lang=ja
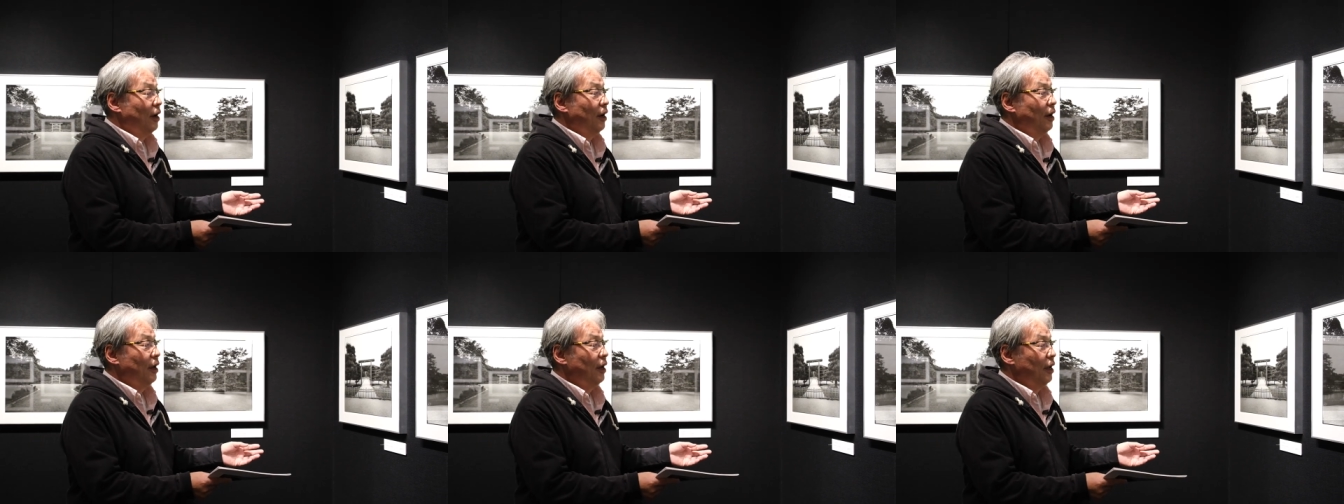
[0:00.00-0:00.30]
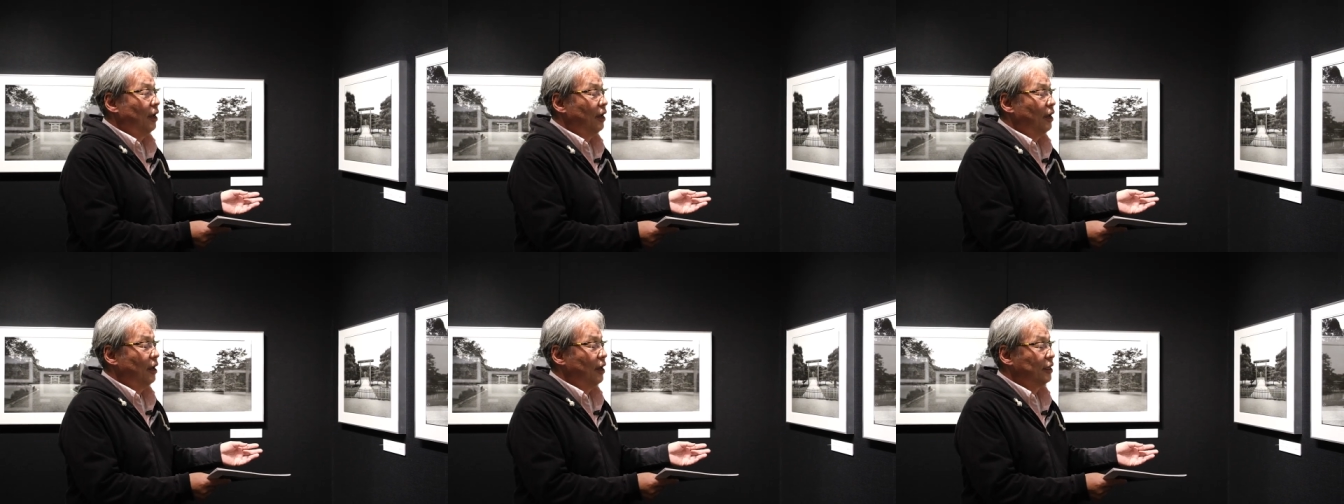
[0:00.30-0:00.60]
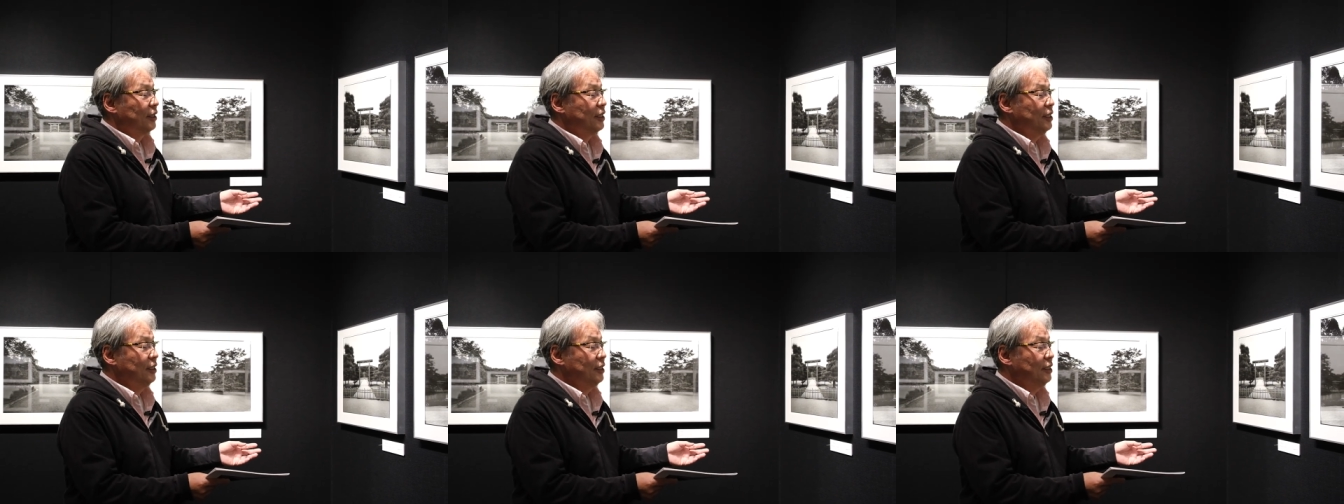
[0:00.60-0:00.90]

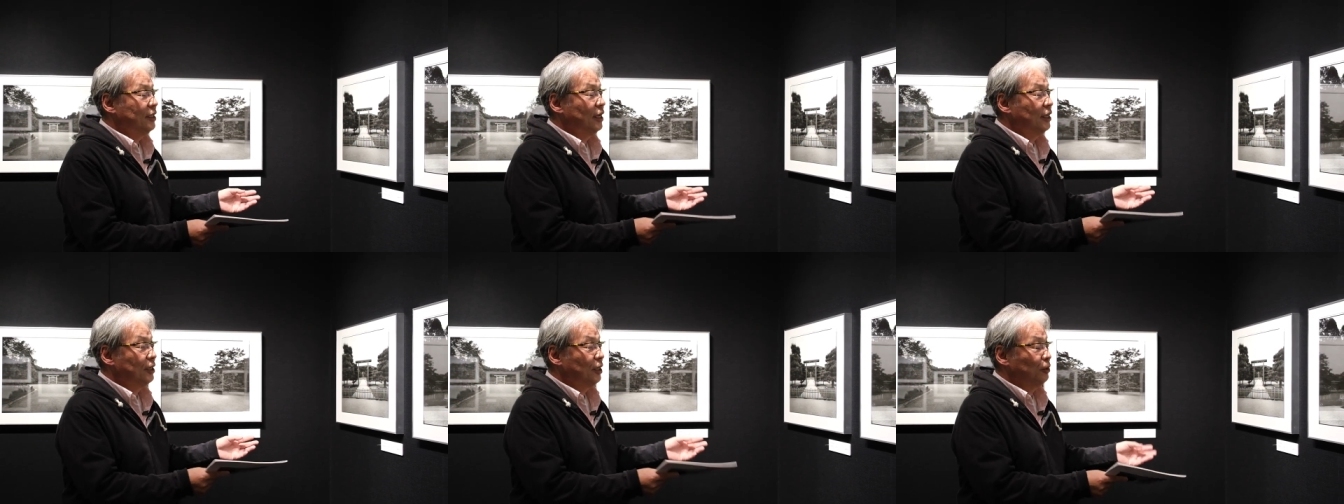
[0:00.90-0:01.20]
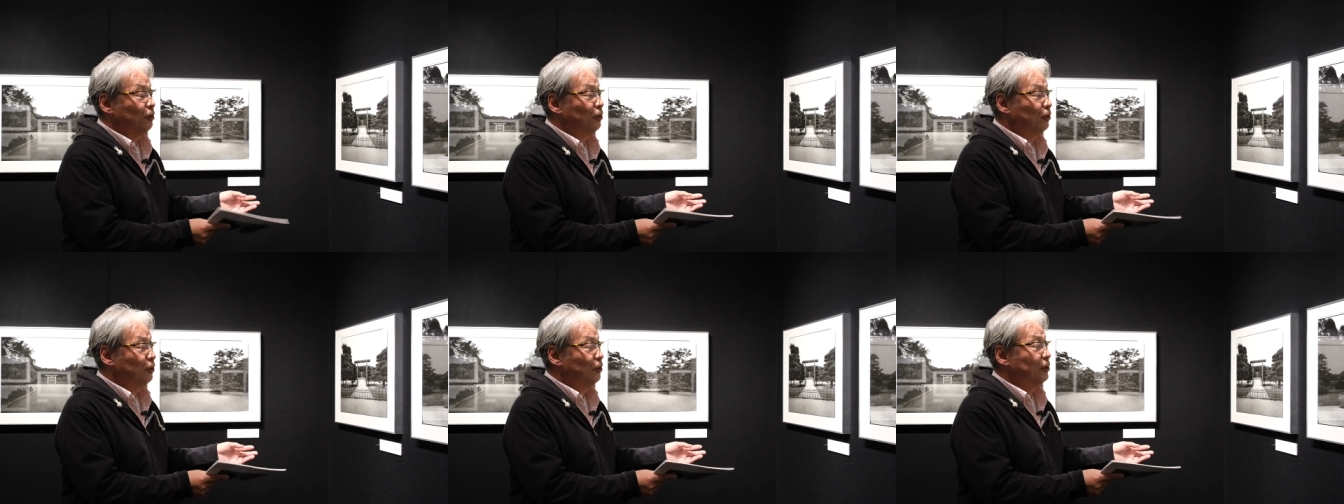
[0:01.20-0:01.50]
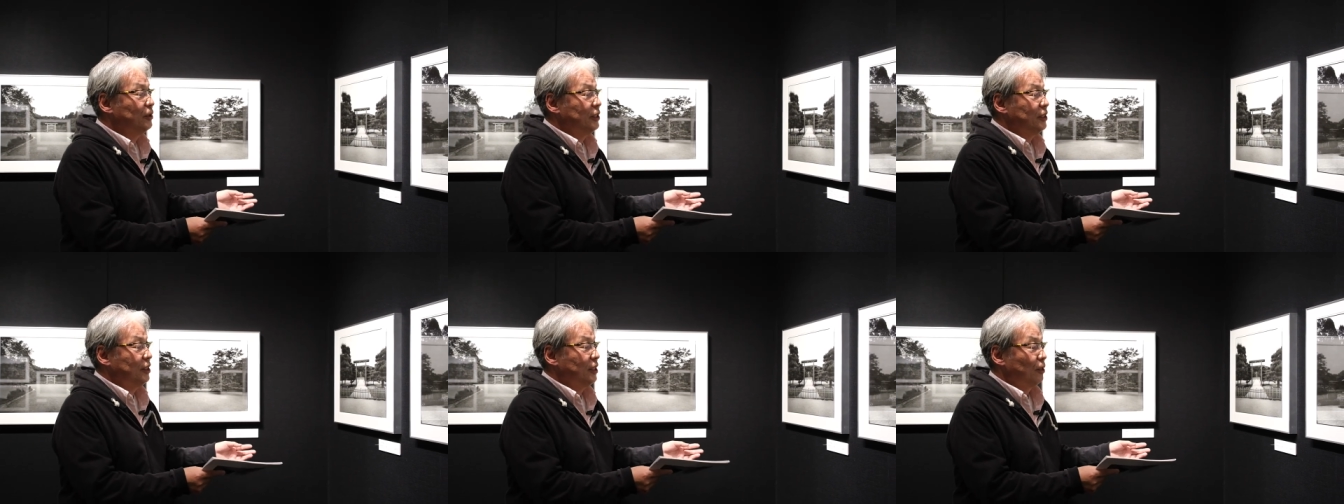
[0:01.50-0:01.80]
えー、近代化と
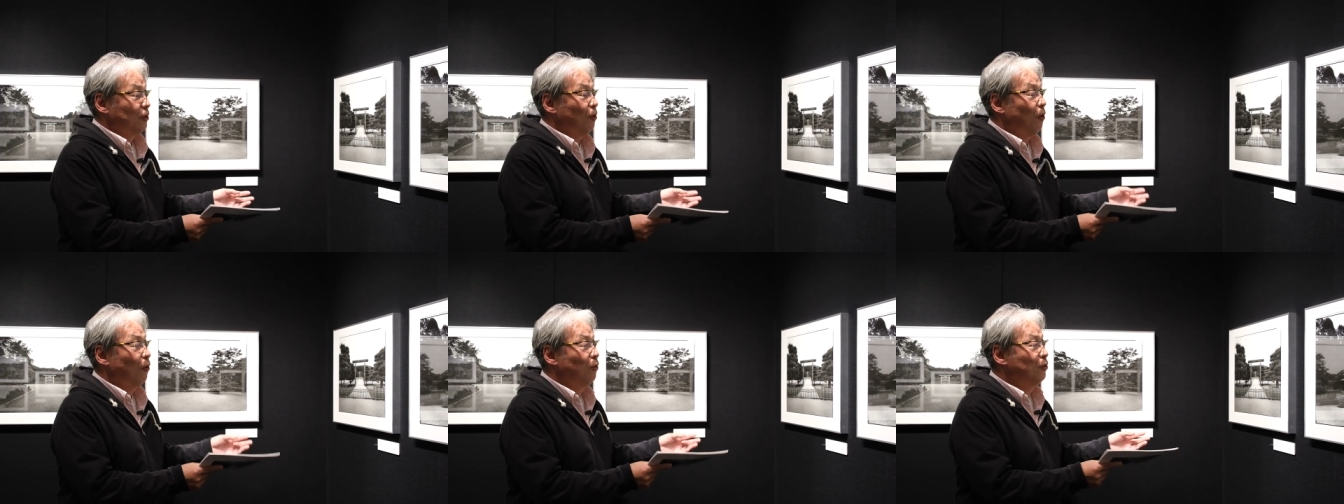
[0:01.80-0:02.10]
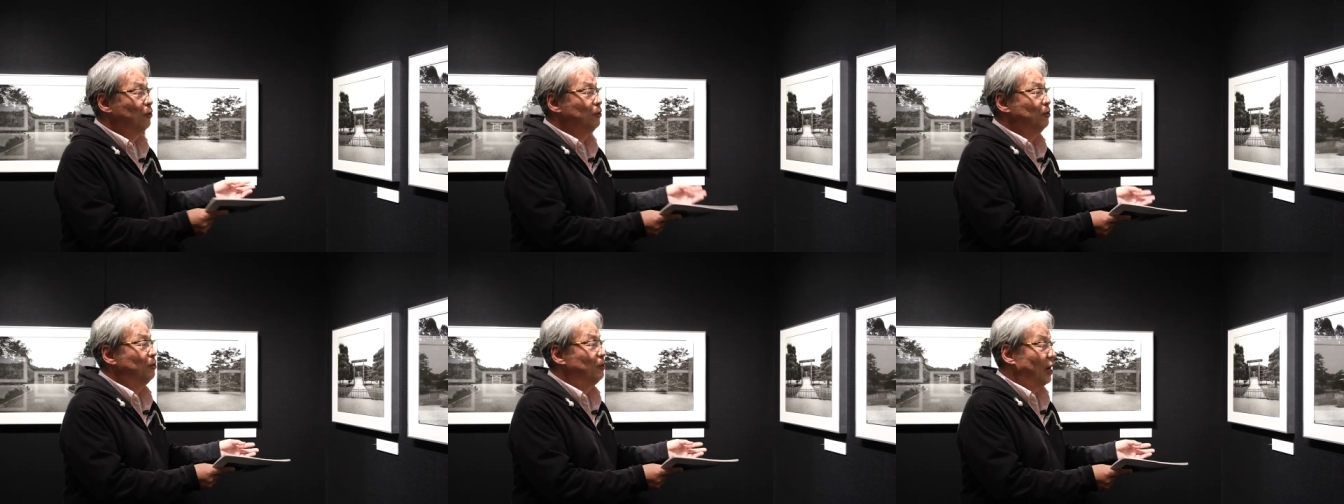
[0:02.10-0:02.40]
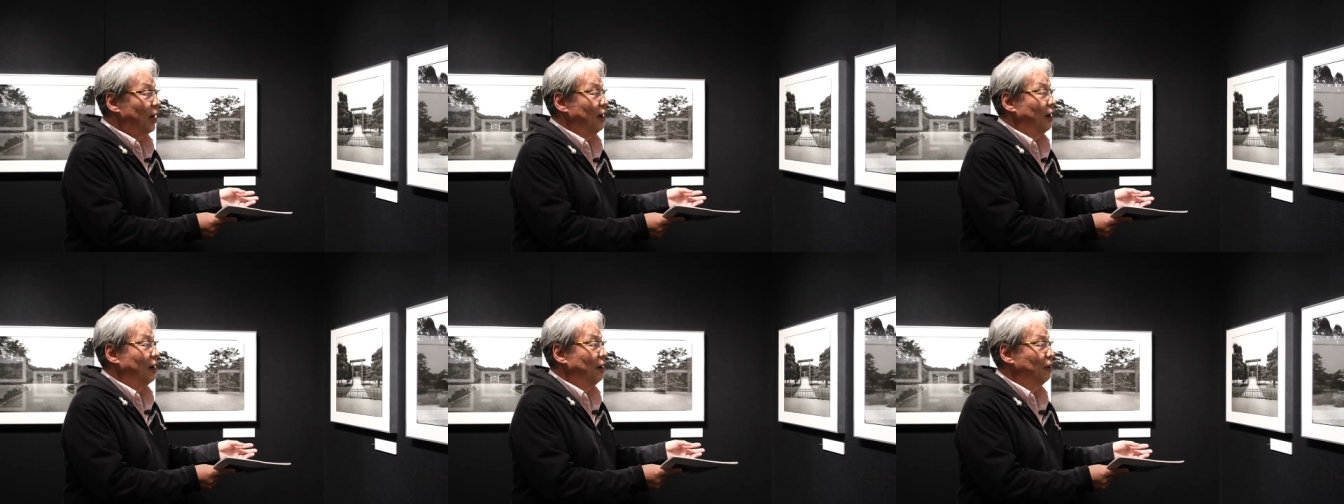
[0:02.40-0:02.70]
同時で古墳
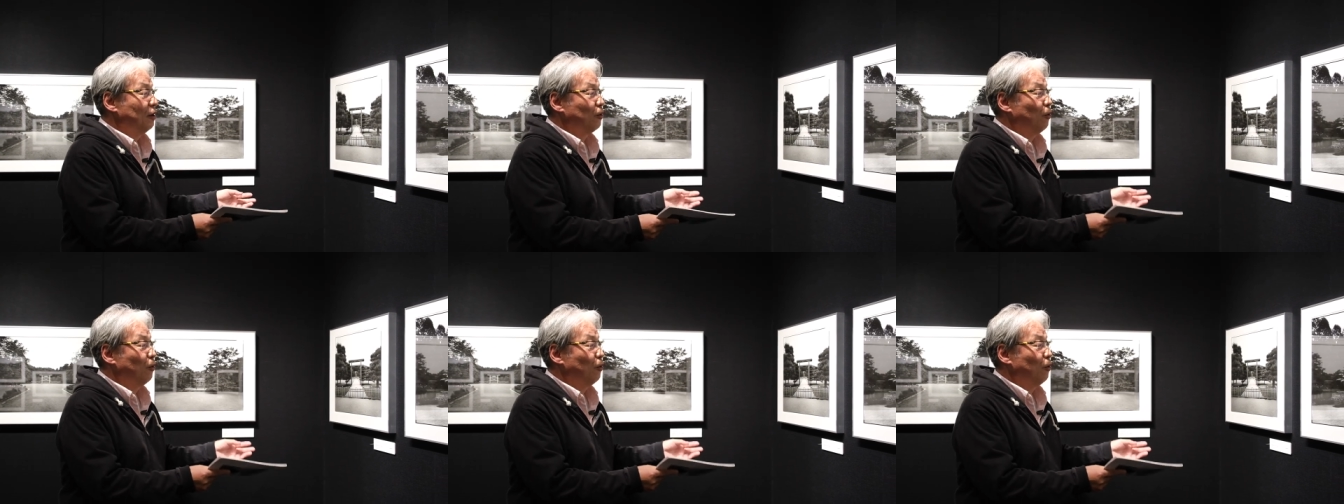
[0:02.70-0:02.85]
は